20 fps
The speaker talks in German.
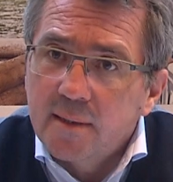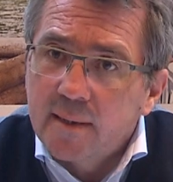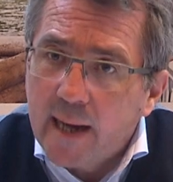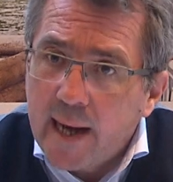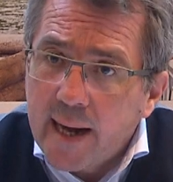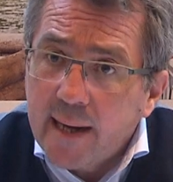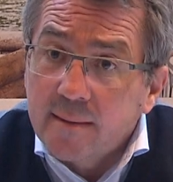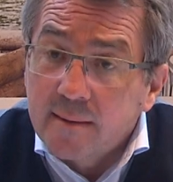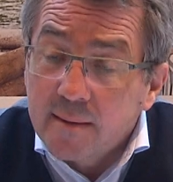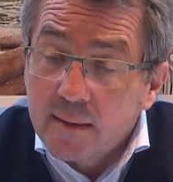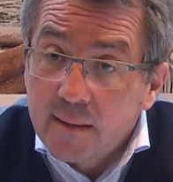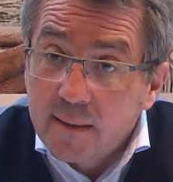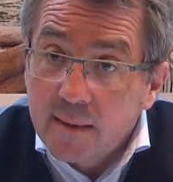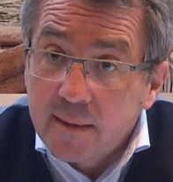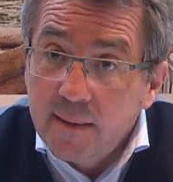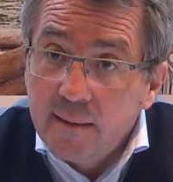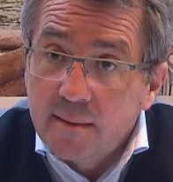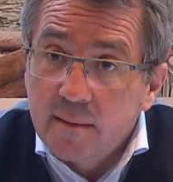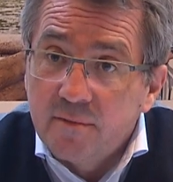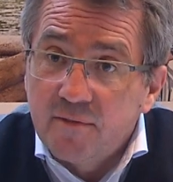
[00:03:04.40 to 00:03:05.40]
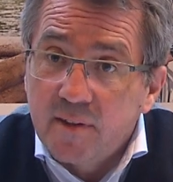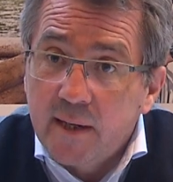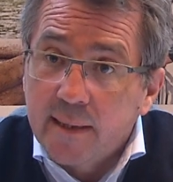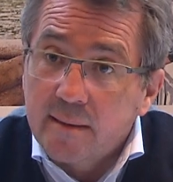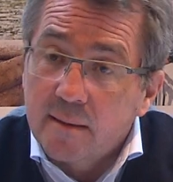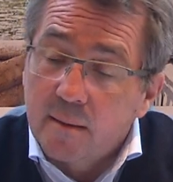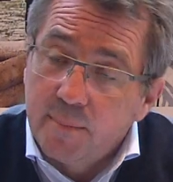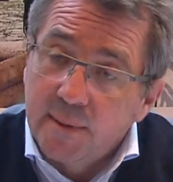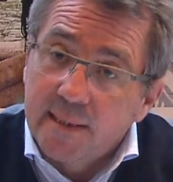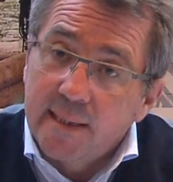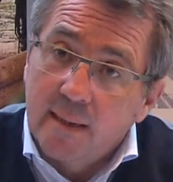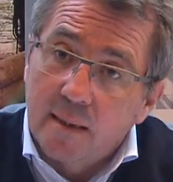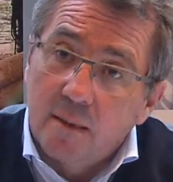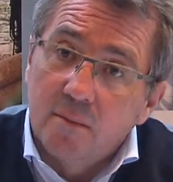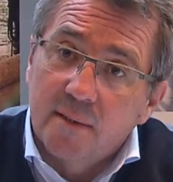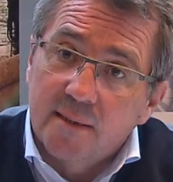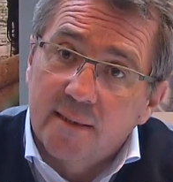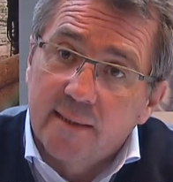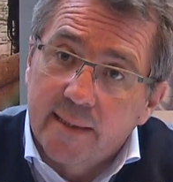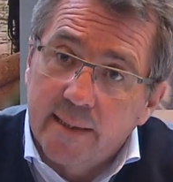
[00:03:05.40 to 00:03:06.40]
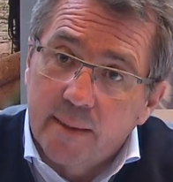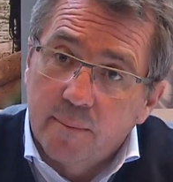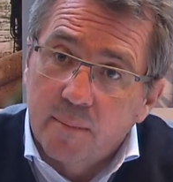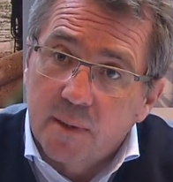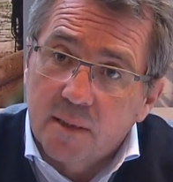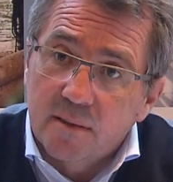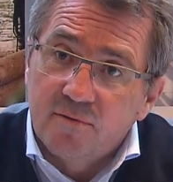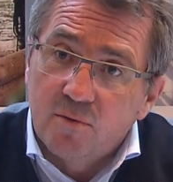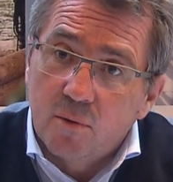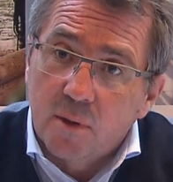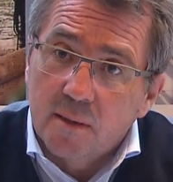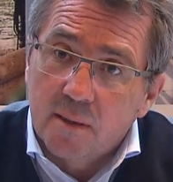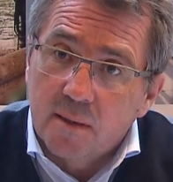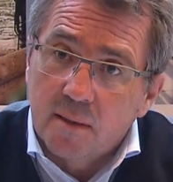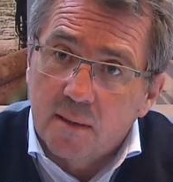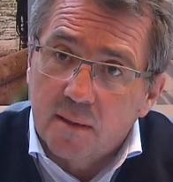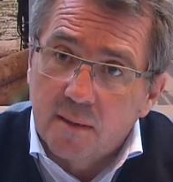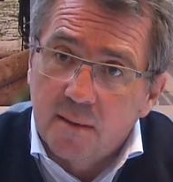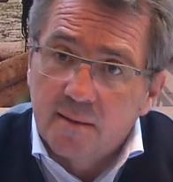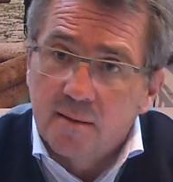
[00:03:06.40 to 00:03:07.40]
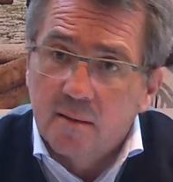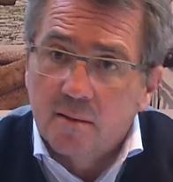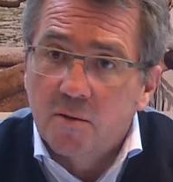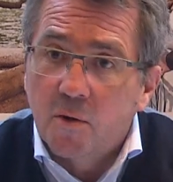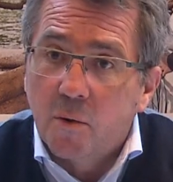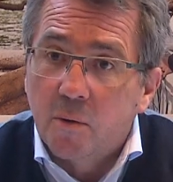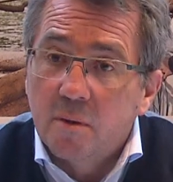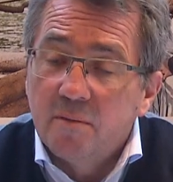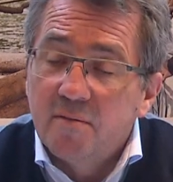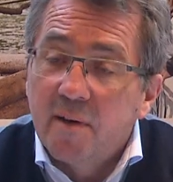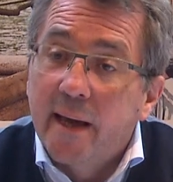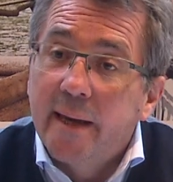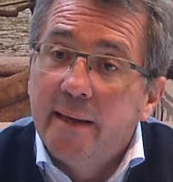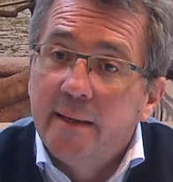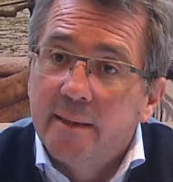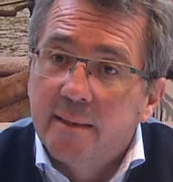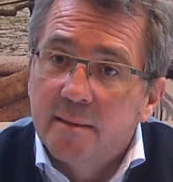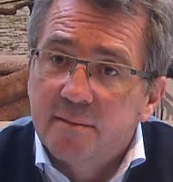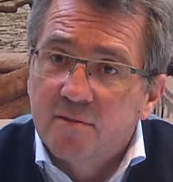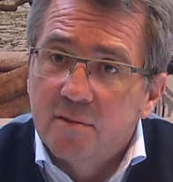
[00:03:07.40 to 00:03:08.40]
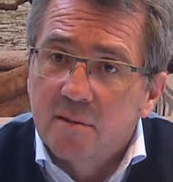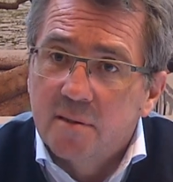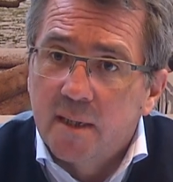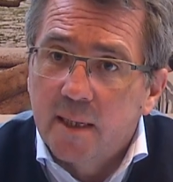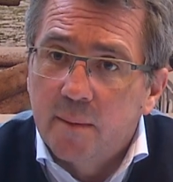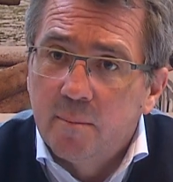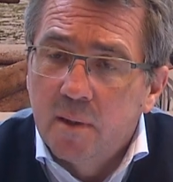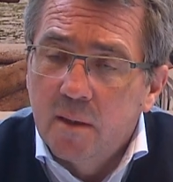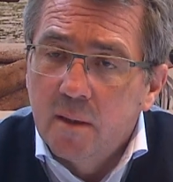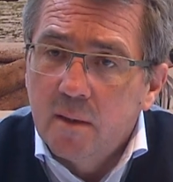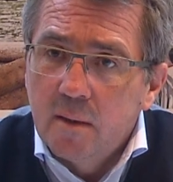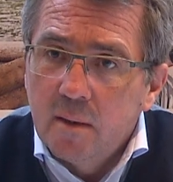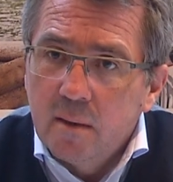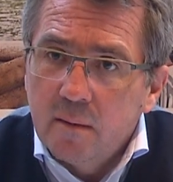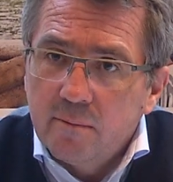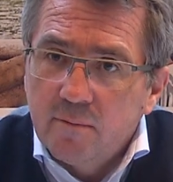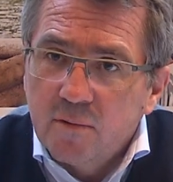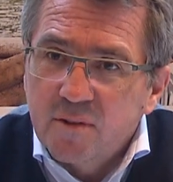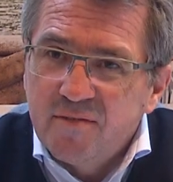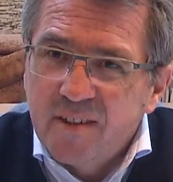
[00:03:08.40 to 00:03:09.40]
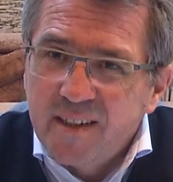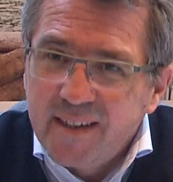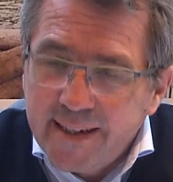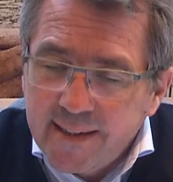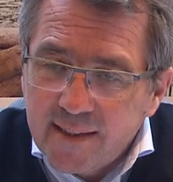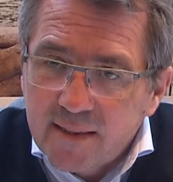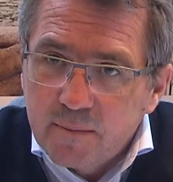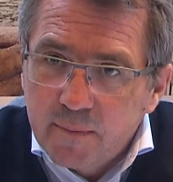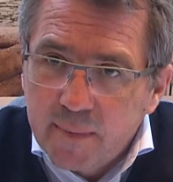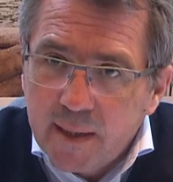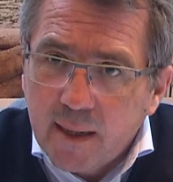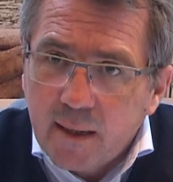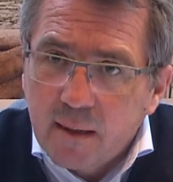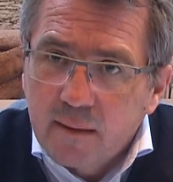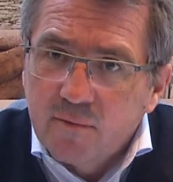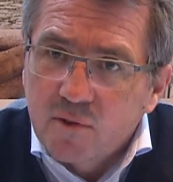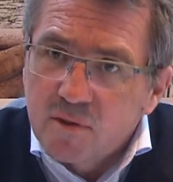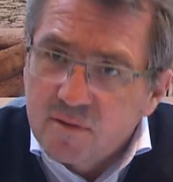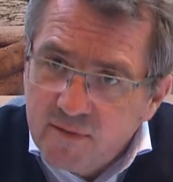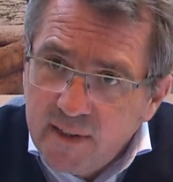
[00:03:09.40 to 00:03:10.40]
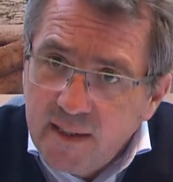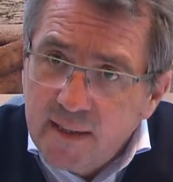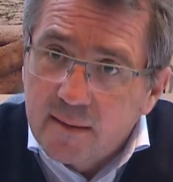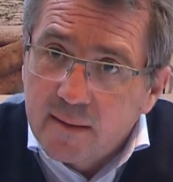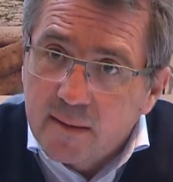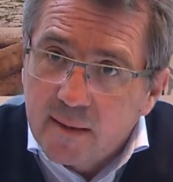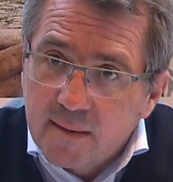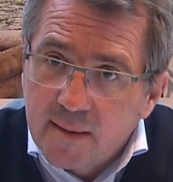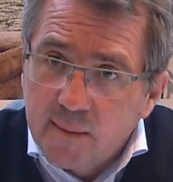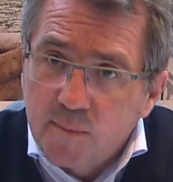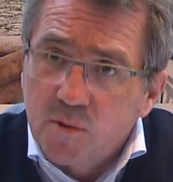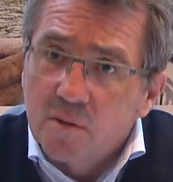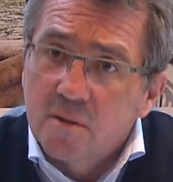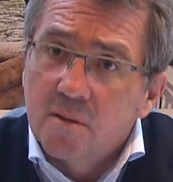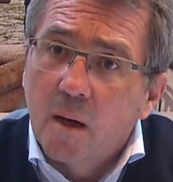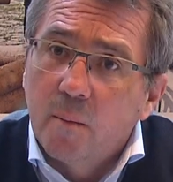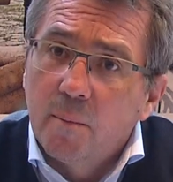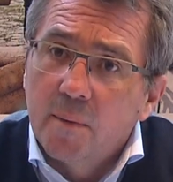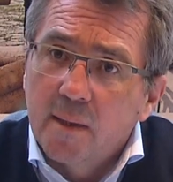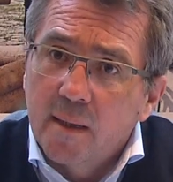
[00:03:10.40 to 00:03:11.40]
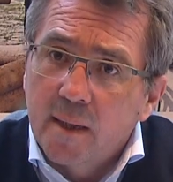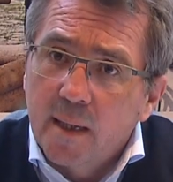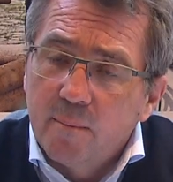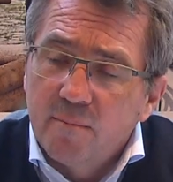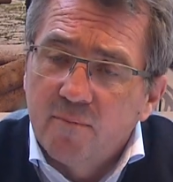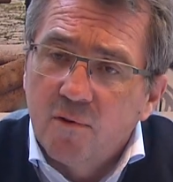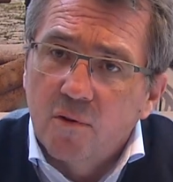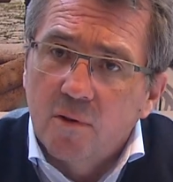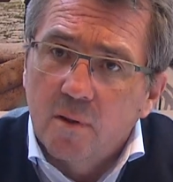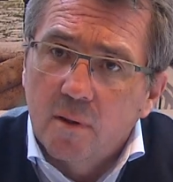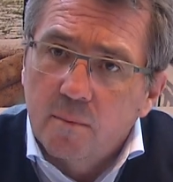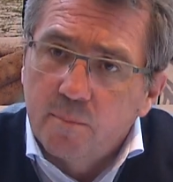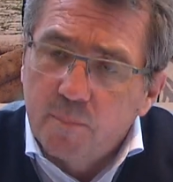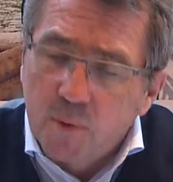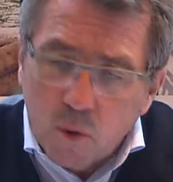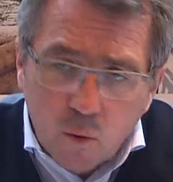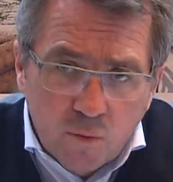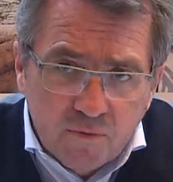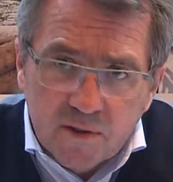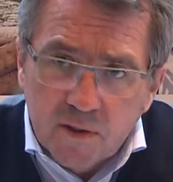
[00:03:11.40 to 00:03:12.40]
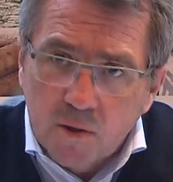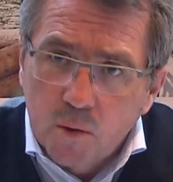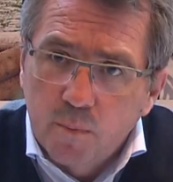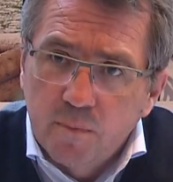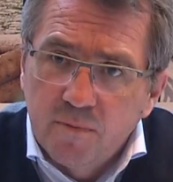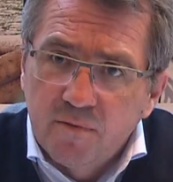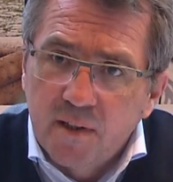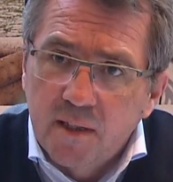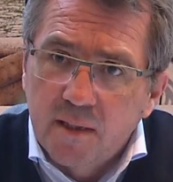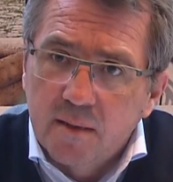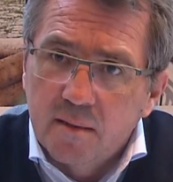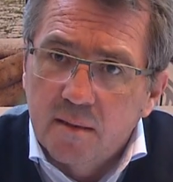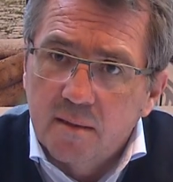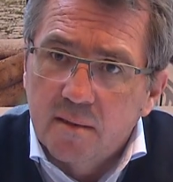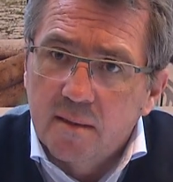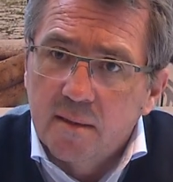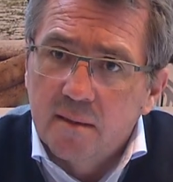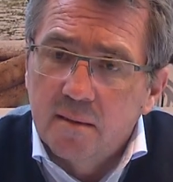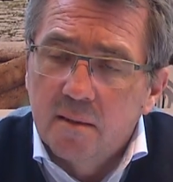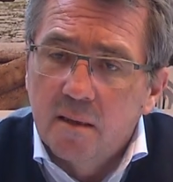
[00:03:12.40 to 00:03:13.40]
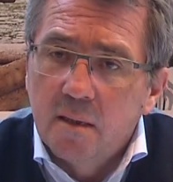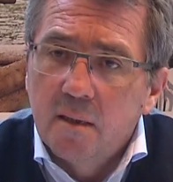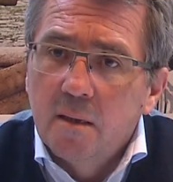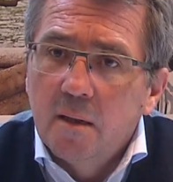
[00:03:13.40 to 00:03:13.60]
nach der Krise vielleicht ein bisschen anders leben als vor der Krise und können wir einiges von dem, was wir jetzt merken, was wichtig ist im Zusammenleben, welche Berufsgruppen wichtig sind,